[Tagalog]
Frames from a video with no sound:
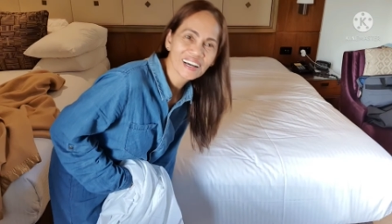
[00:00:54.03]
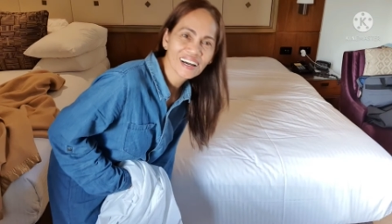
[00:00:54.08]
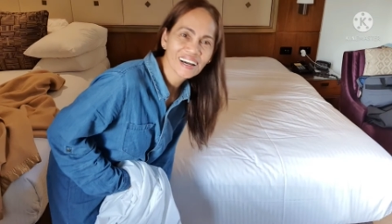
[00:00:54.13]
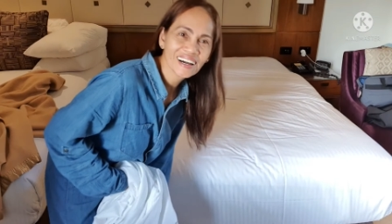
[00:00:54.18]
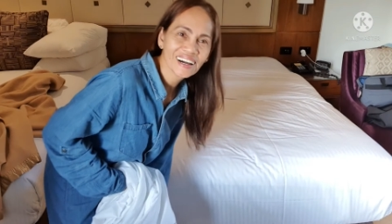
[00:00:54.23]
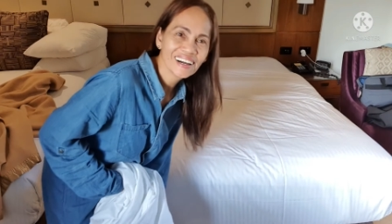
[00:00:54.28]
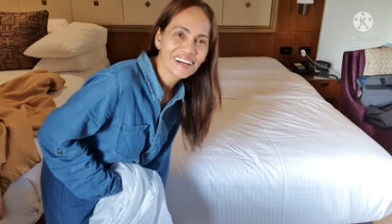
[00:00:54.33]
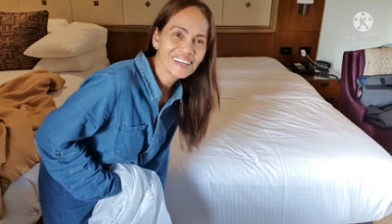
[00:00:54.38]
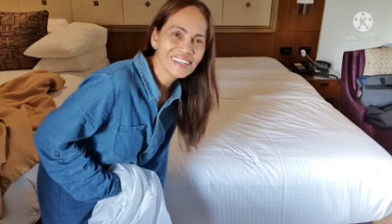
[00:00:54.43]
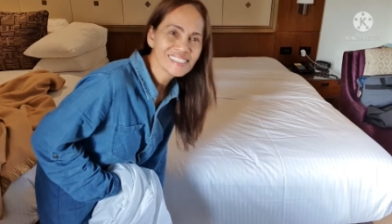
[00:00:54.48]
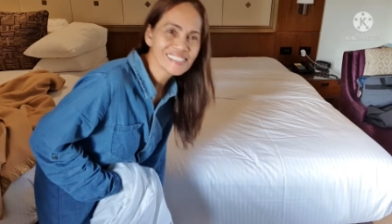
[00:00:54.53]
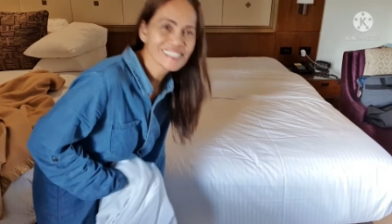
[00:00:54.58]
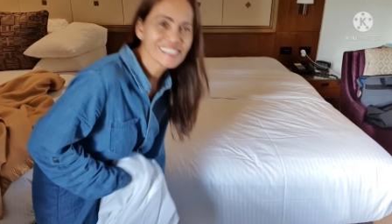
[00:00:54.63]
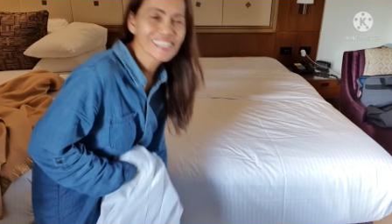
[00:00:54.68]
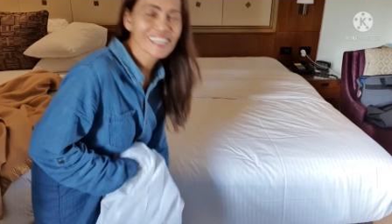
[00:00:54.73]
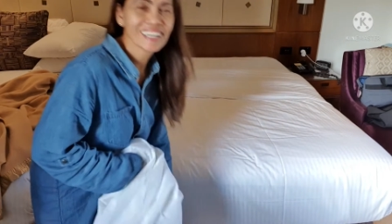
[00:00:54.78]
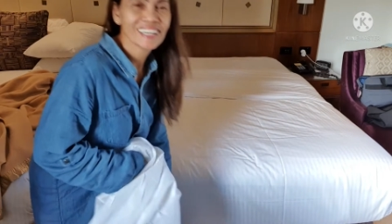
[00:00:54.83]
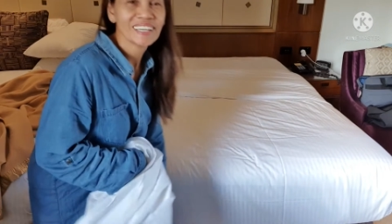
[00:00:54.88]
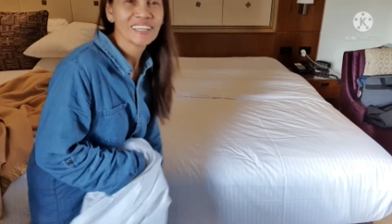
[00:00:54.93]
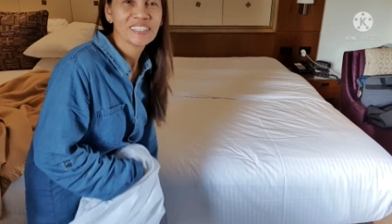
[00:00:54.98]

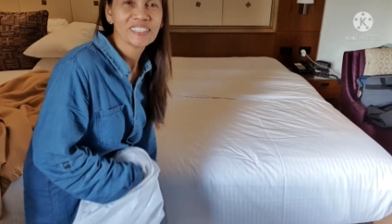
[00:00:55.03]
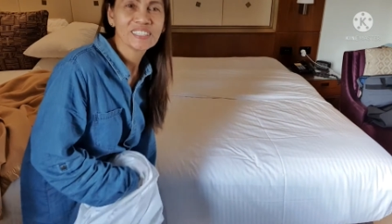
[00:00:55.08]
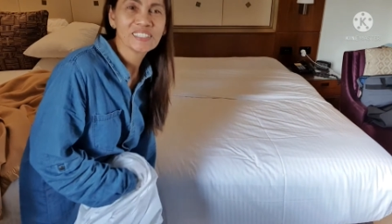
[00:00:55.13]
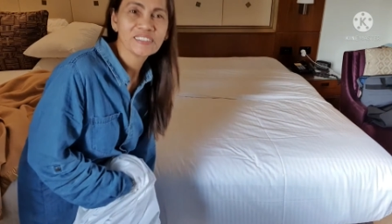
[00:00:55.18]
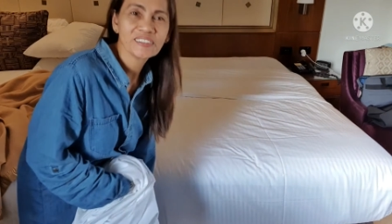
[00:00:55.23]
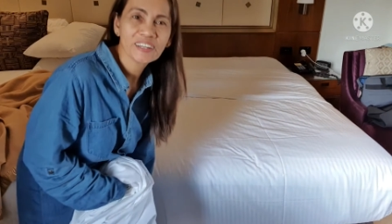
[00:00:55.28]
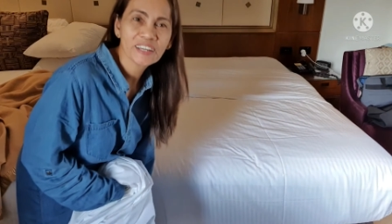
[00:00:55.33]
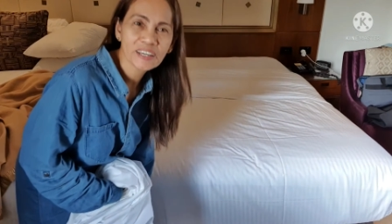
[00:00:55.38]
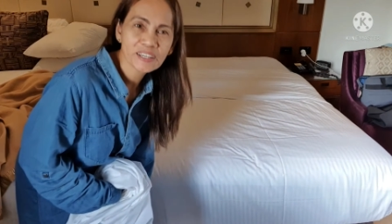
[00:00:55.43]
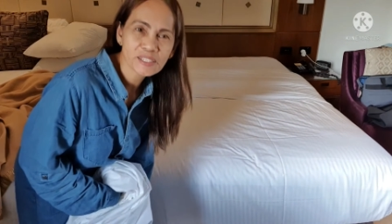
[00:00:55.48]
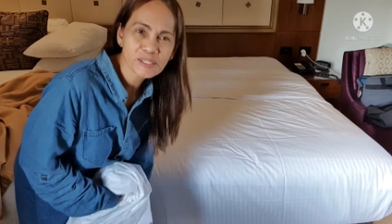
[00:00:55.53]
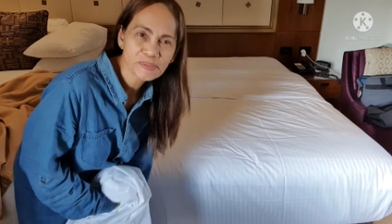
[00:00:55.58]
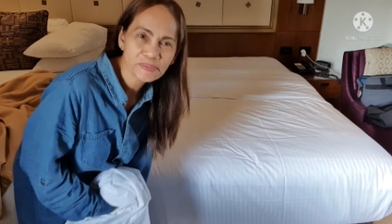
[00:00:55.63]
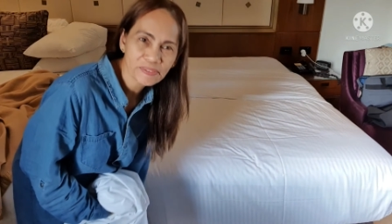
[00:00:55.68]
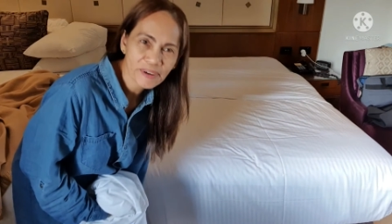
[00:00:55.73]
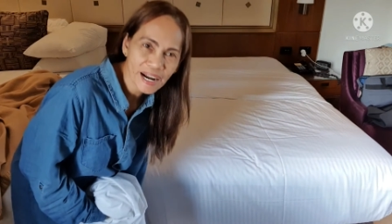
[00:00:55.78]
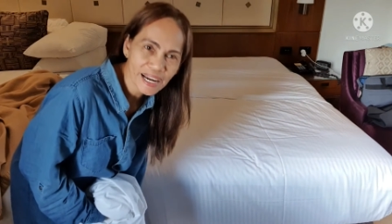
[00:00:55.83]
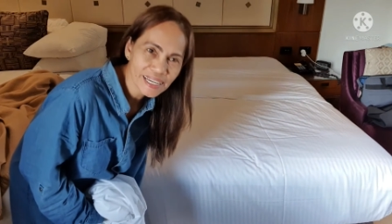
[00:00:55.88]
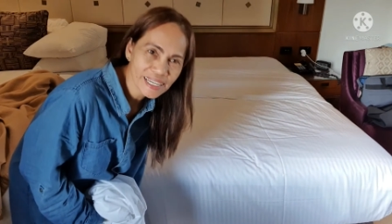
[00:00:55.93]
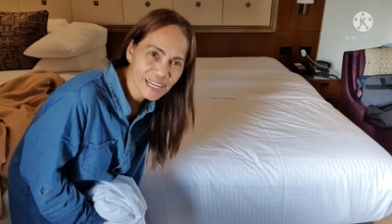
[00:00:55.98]
guys! Today is
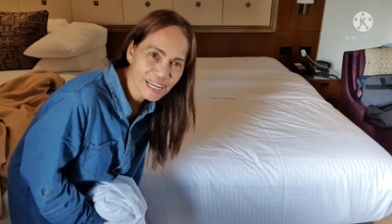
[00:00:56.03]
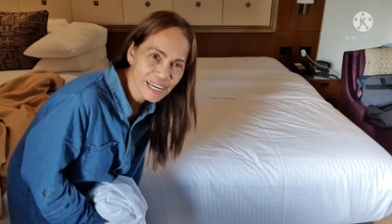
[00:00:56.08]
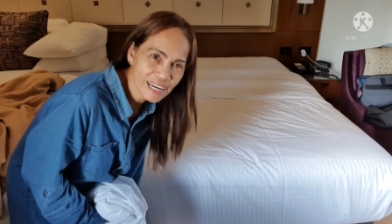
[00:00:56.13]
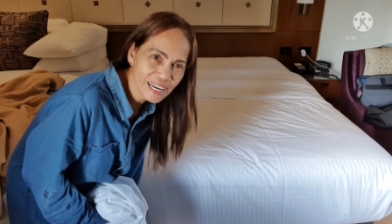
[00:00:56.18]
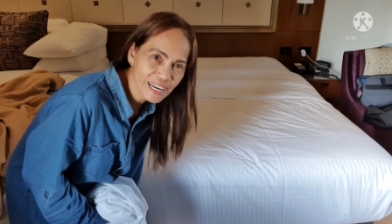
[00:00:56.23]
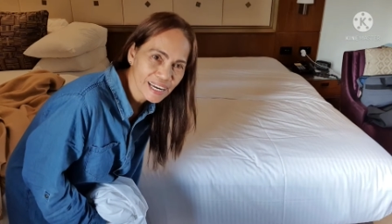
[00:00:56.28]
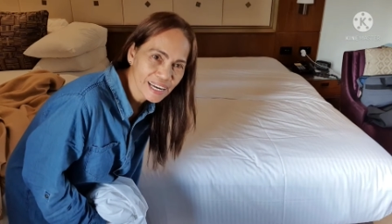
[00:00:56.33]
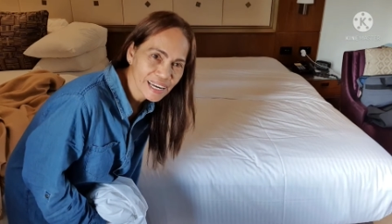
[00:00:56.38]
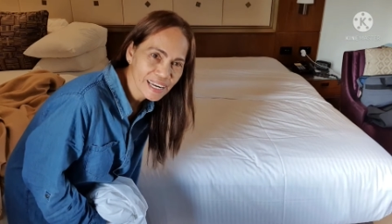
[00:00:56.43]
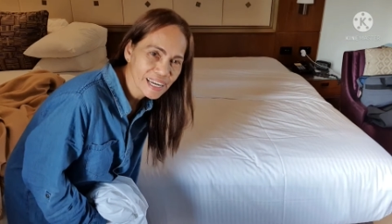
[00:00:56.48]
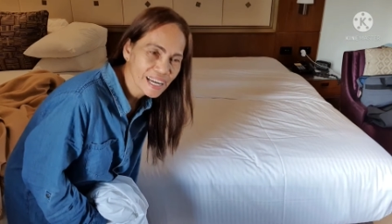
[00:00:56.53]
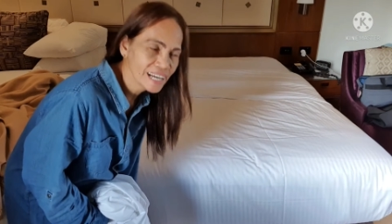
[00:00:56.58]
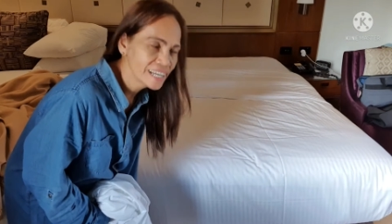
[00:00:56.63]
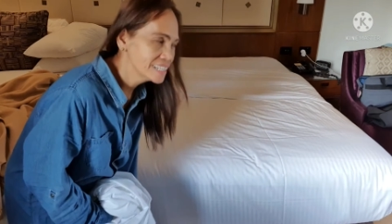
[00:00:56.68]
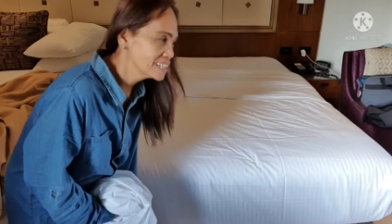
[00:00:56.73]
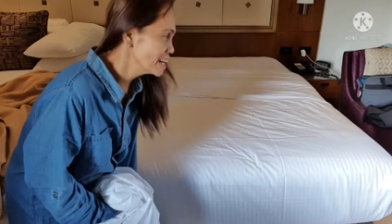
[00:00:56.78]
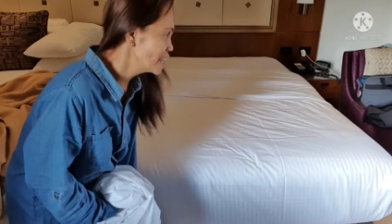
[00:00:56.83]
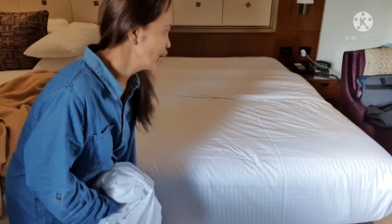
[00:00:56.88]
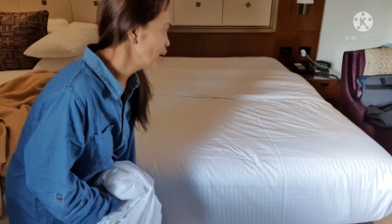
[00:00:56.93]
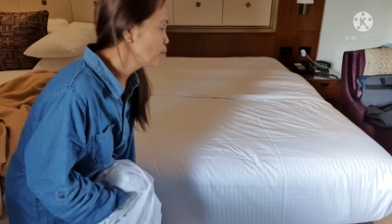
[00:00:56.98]
Friday
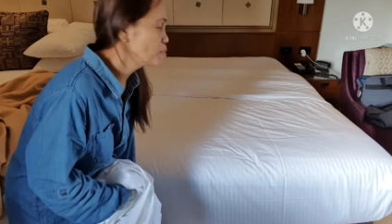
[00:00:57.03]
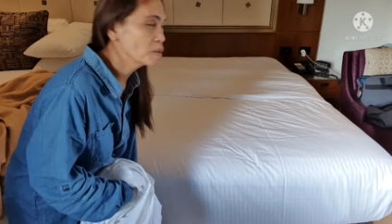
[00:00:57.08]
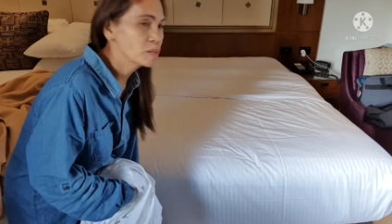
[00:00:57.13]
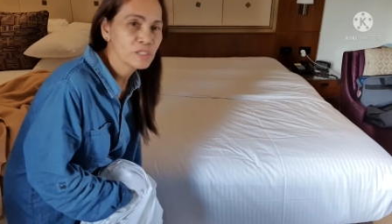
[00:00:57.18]
and I'm